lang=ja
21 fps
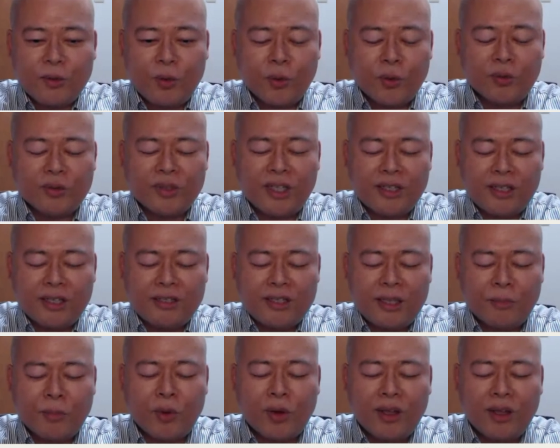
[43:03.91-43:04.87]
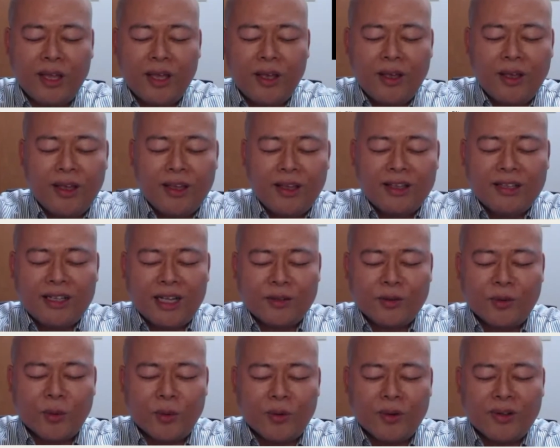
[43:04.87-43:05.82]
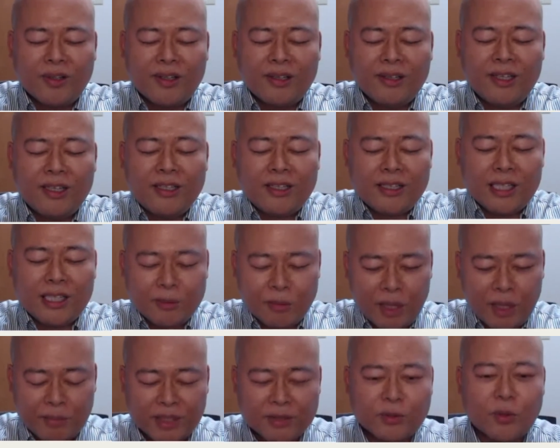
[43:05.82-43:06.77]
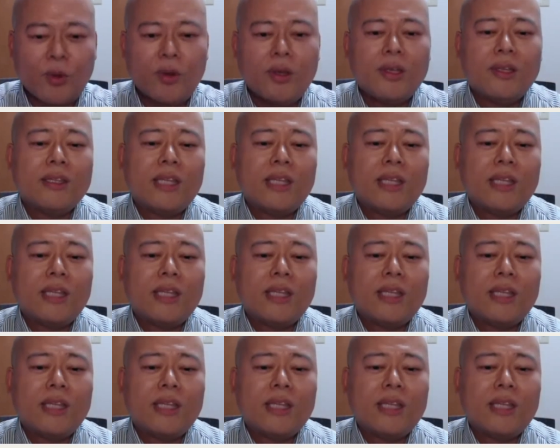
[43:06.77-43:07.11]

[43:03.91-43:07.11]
こう出てきてもあの出てきてしまいますといっ